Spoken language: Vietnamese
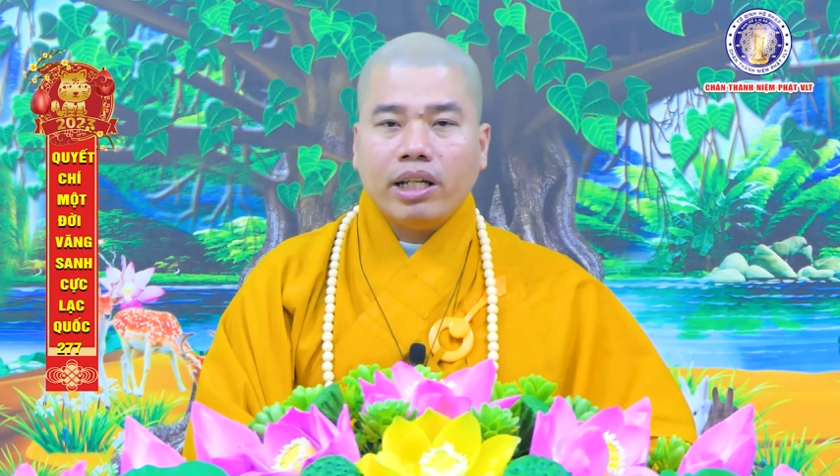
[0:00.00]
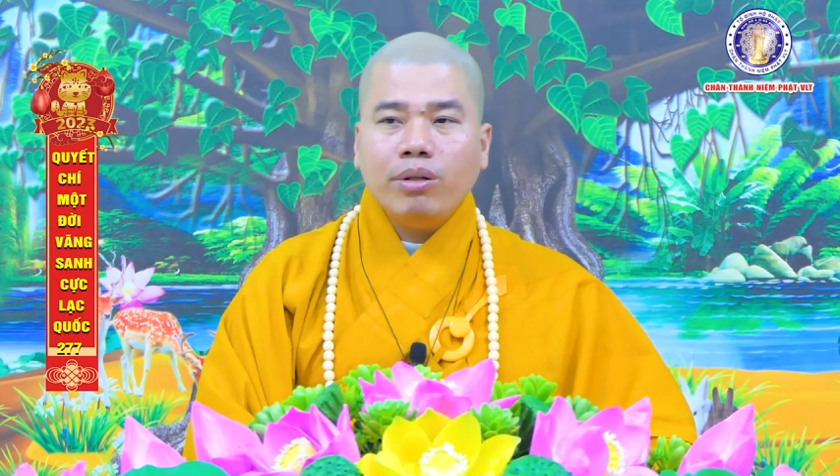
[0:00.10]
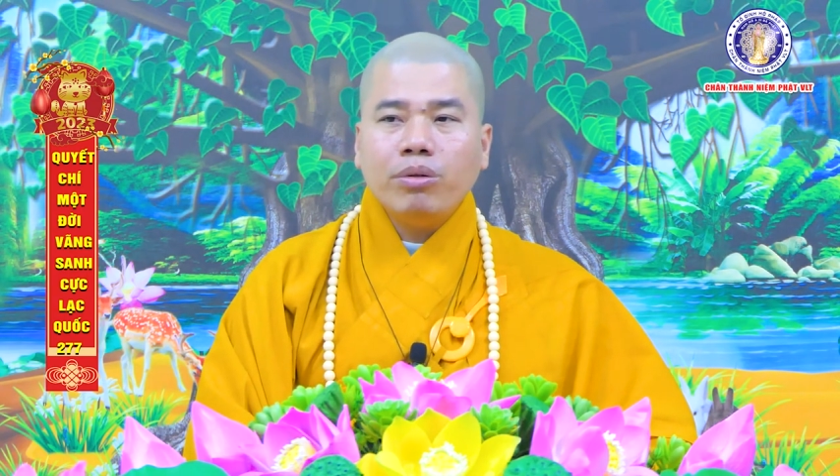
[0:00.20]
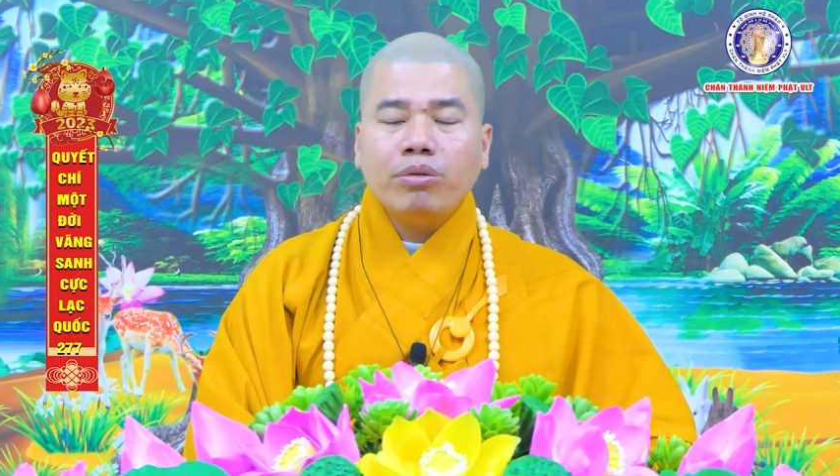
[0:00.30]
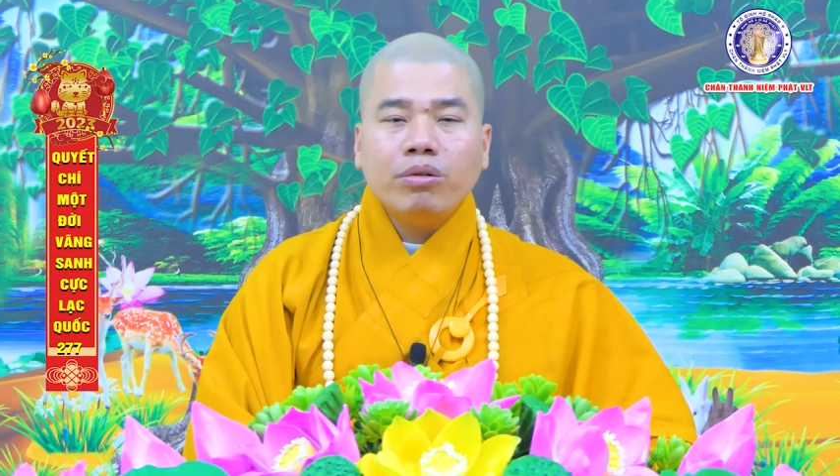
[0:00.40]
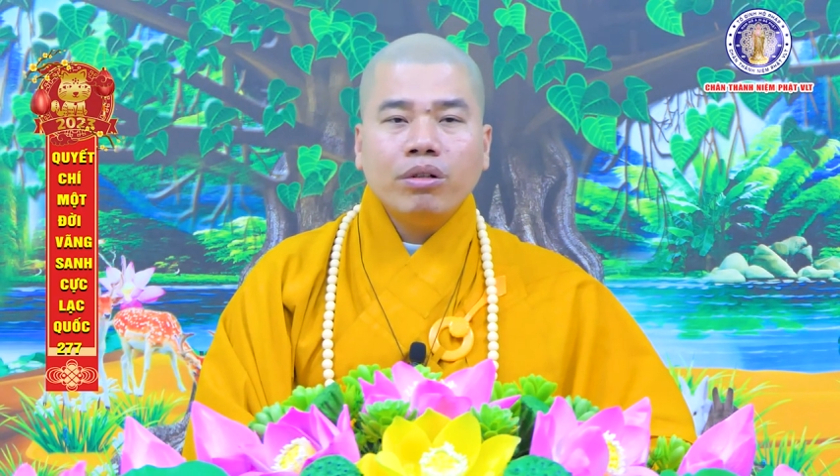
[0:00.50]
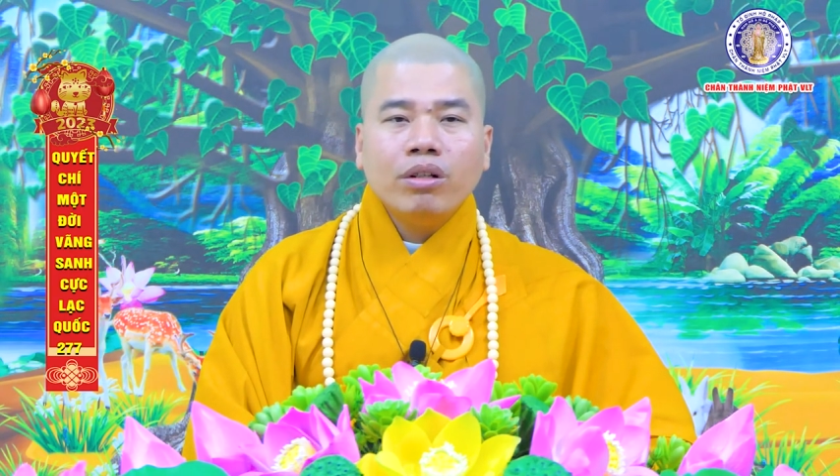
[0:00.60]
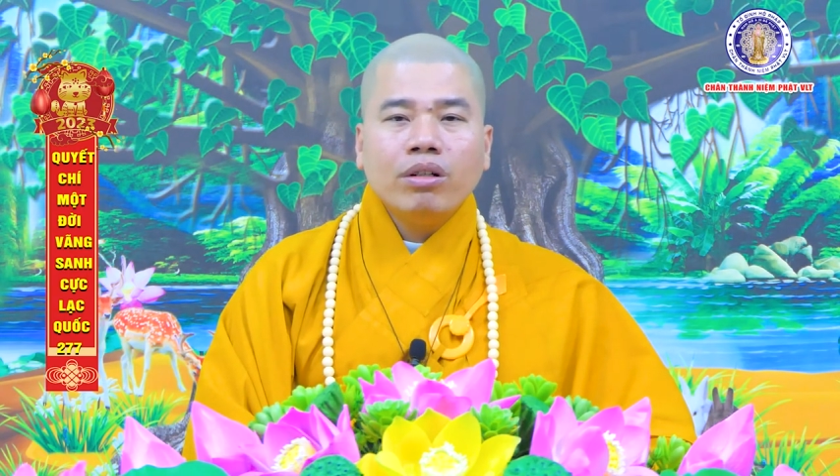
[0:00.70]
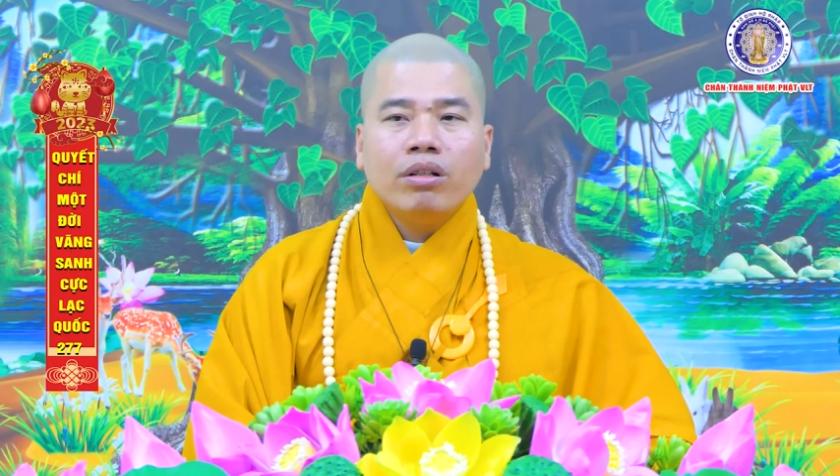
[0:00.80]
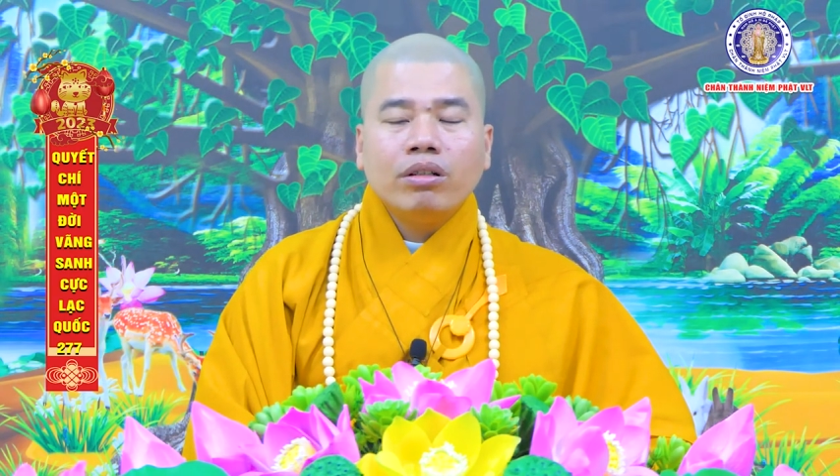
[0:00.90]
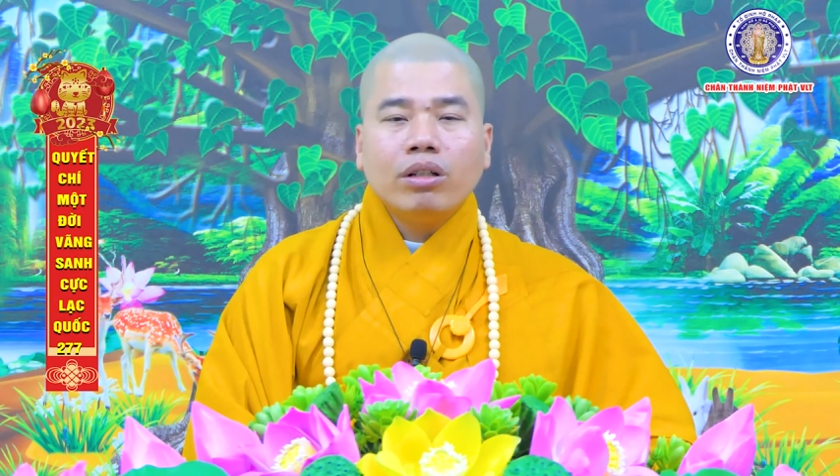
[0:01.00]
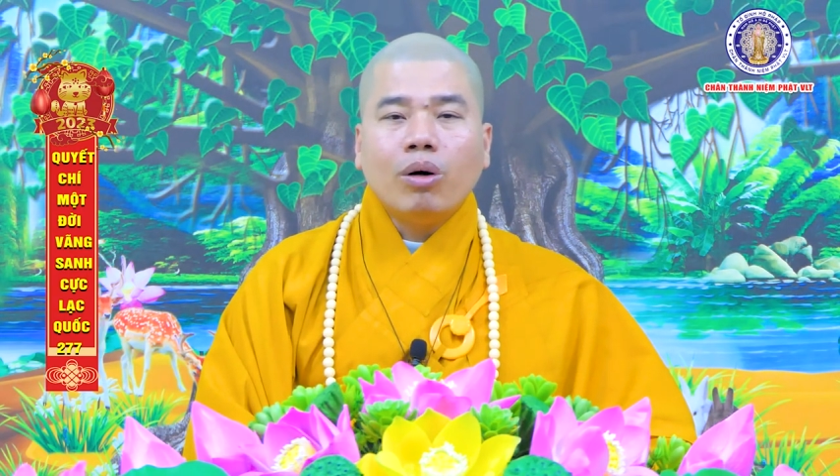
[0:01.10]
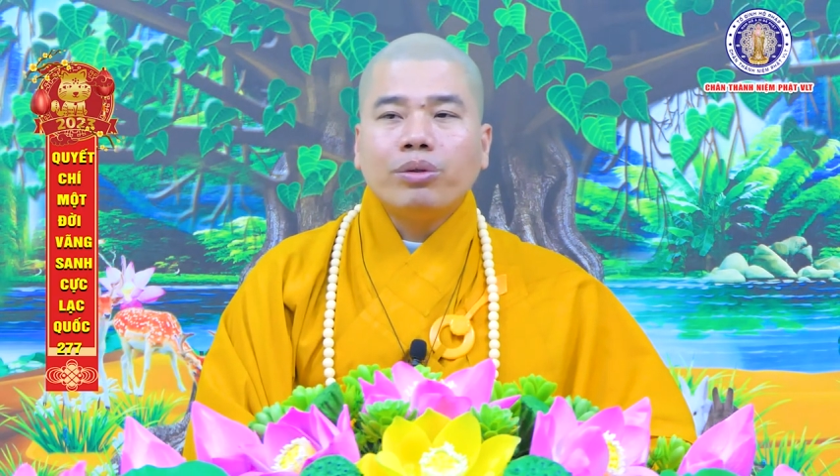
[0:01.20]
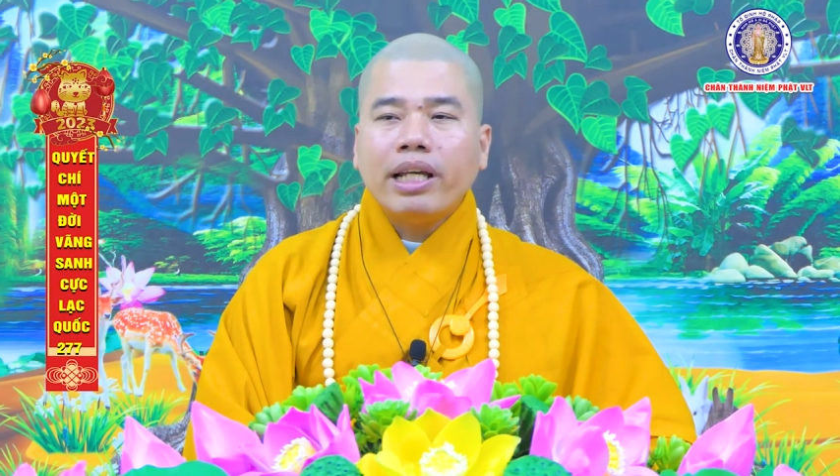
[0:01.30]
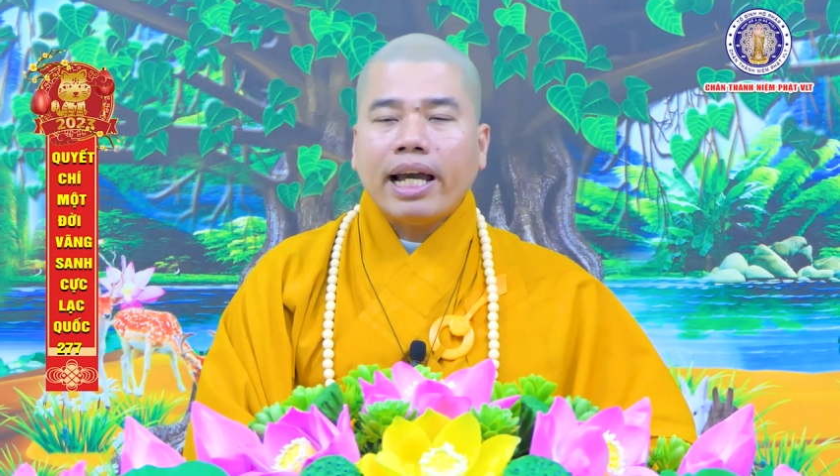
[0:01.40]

kêu đồ